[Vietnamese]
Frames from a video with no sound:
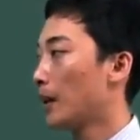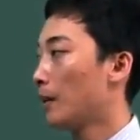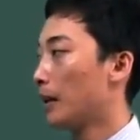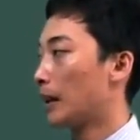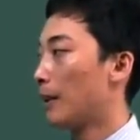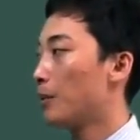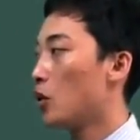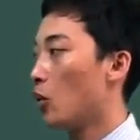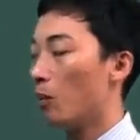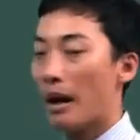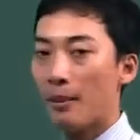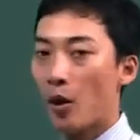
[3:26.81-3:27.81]
Bài tập áp dụng
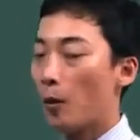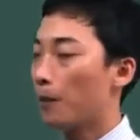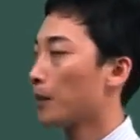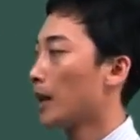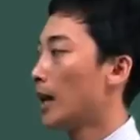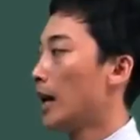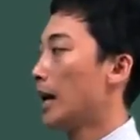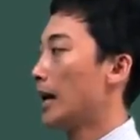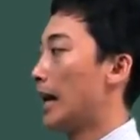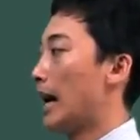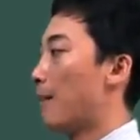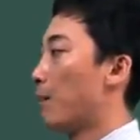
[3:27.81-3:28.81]
bài một
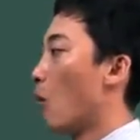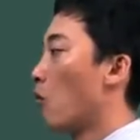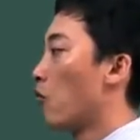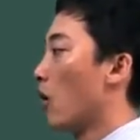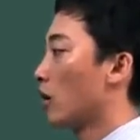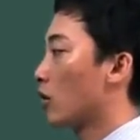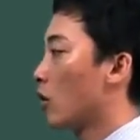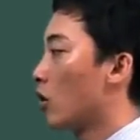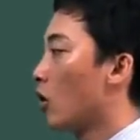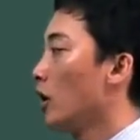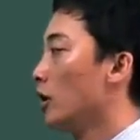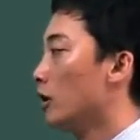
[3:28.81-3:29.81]
là một vật có
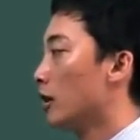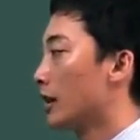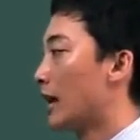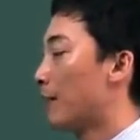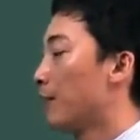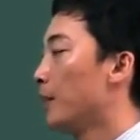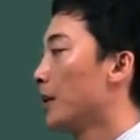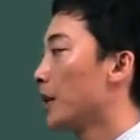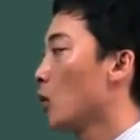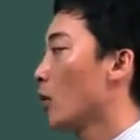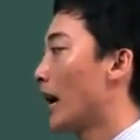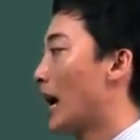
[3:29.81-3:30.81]
khối lượng năm mươi
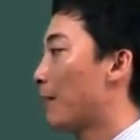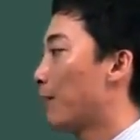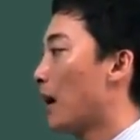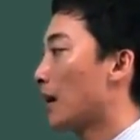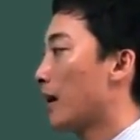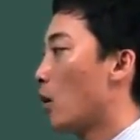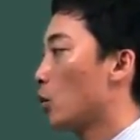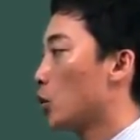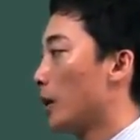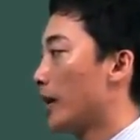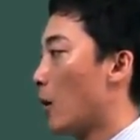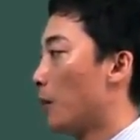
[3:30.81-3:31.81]
ki lô gam bắt đầu
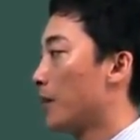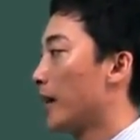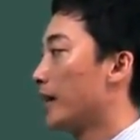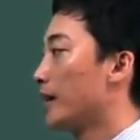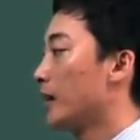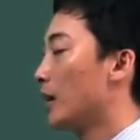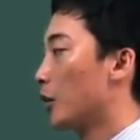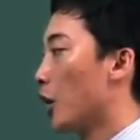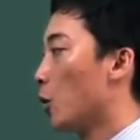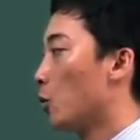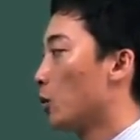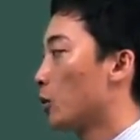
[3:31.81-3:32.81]
chuyển động nhanh dần
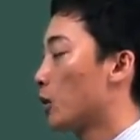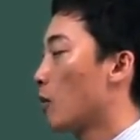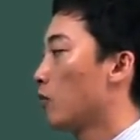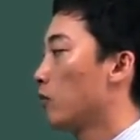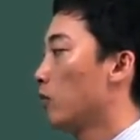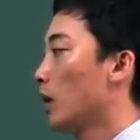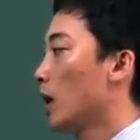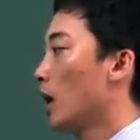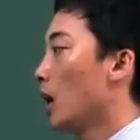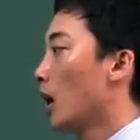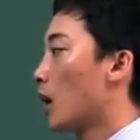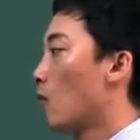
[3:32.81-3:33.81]
đều trong
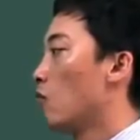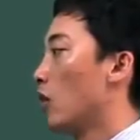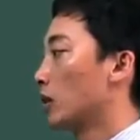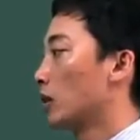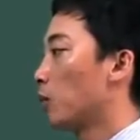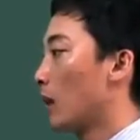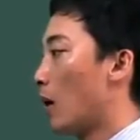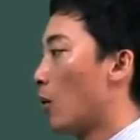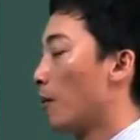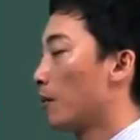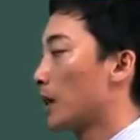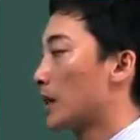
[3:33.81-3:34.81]
không vận tốc
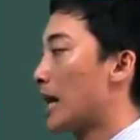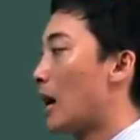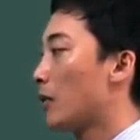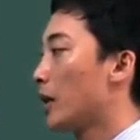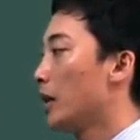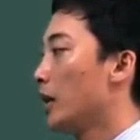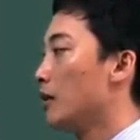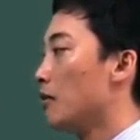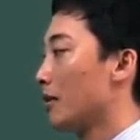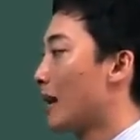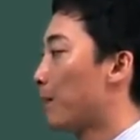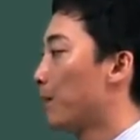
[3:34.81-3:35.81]
đầu. Sau khi đi
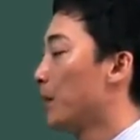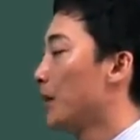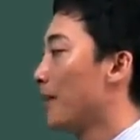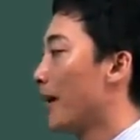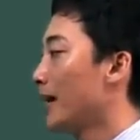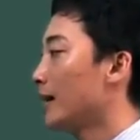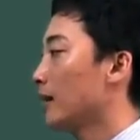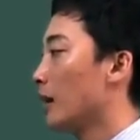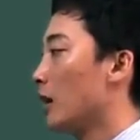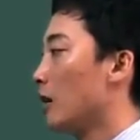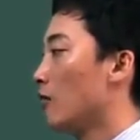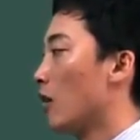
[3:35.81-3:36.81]
được năm mươi mét
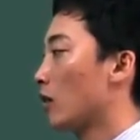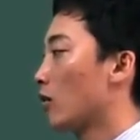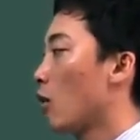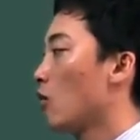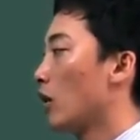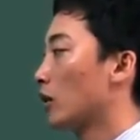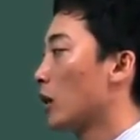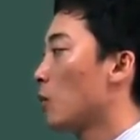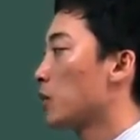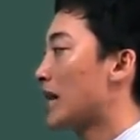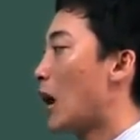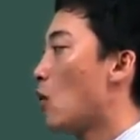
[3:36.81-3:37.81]
thì vật có vận
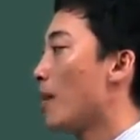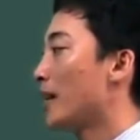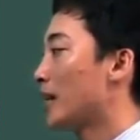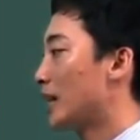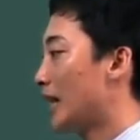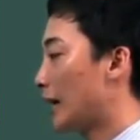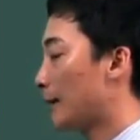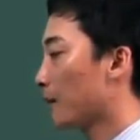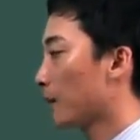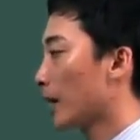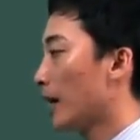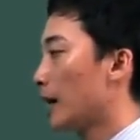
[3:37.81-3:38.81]
tốc sáu mét trên giây.
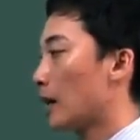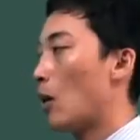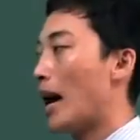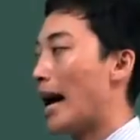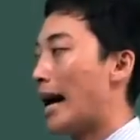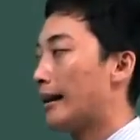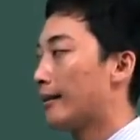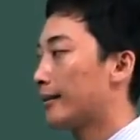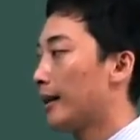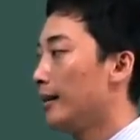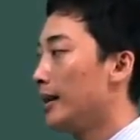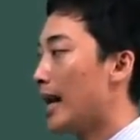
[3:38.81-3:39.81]
Câu A,
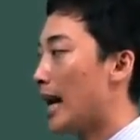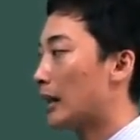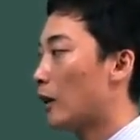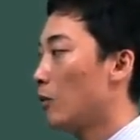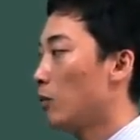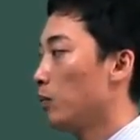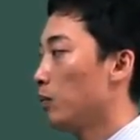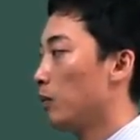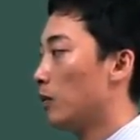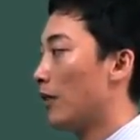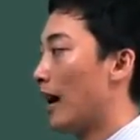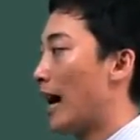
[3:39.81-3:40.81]
tính gia tốc
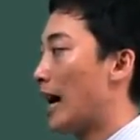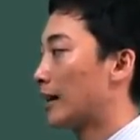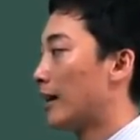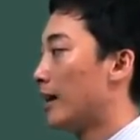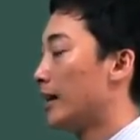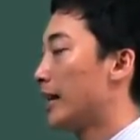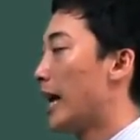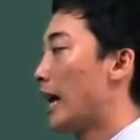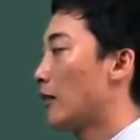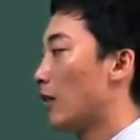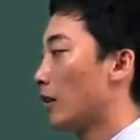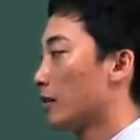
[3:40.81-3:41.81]
và thời
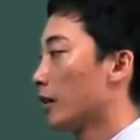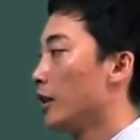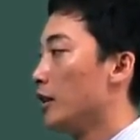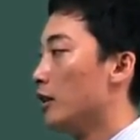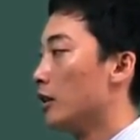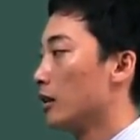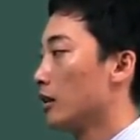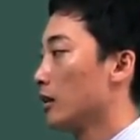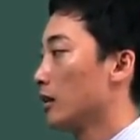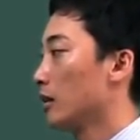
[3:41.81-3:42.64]
gian vật đi được